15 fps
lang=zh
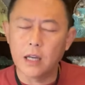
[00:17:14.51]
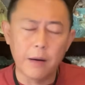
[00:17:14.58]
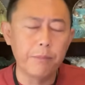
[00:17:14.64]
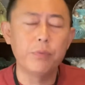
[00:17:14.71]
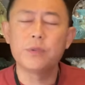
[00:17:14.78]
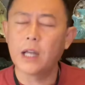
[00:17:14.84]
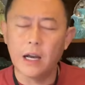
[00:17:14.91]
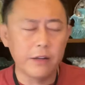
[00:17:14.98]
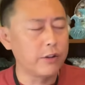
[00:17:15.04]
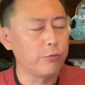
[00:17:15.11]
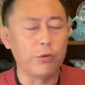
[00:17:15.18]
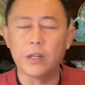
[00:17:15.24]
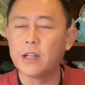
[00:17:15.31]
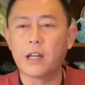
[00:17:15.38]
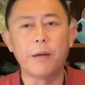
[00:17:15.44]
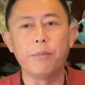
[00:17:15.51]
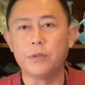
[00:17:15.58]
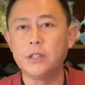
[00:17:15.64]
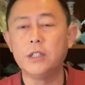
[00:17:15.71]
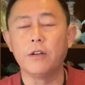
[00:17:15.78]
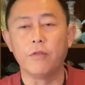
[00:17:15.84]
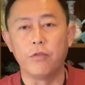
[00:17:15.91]
他他觉得他不
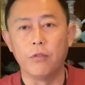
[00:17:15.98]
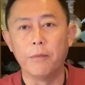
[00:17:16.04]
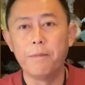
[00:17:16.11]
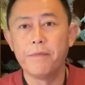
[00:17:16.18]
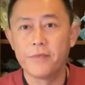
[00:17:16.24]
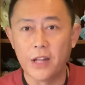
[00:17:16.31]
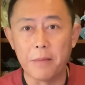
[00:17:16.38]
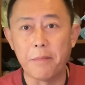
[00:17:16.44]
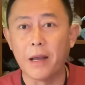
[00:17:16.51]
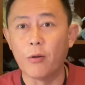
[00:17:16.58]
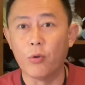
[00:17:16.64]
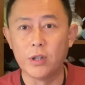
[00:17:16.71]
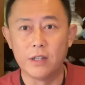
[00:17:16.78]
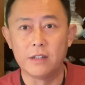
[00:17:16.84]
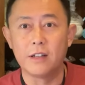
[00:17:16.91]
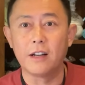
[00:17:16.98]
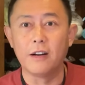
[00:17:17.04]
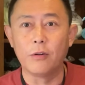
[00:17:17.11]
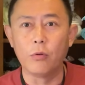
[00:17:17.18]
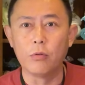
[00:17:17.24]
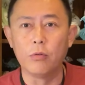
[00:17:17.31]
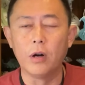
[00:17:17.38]
幸福，在美国的这
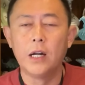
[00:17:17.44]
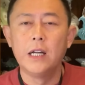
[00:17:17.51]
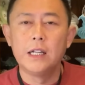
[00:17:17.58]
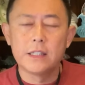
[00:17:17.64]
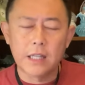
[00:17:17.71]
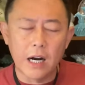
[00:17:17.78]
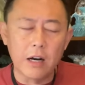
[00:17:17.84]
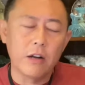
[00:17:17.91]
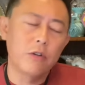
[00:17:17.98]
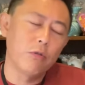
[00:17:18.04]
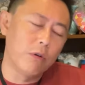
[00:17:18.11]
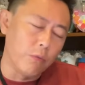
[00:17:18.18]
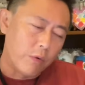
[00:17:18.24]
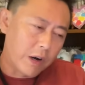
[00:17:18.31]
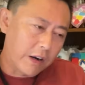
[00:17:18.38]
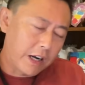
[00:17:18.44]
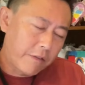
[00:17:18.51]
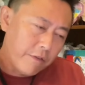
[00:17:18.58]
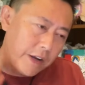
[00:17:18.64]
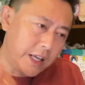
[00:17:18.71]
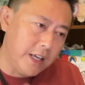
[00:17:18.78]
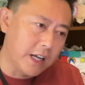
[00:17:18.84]
个工作，但是他说，我
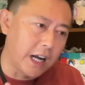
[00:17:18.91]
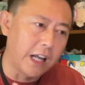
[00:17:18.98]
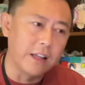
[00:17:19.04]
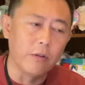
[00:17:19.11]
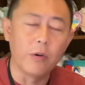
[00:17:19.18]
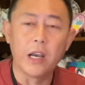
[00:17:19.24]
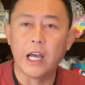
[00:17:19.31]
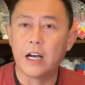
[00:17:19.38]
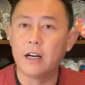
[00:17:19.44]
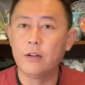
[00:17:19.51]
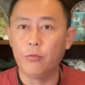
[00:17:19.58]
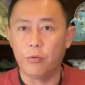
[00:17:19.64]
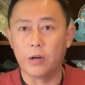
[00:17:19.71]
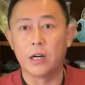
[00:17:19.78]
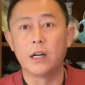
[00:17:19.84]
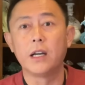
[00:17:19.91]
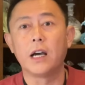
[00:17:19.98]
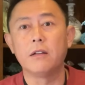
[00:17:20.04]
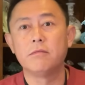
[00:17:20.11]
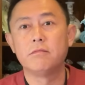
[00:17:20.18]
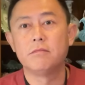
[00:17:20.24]
唯一看到我两个女儿的。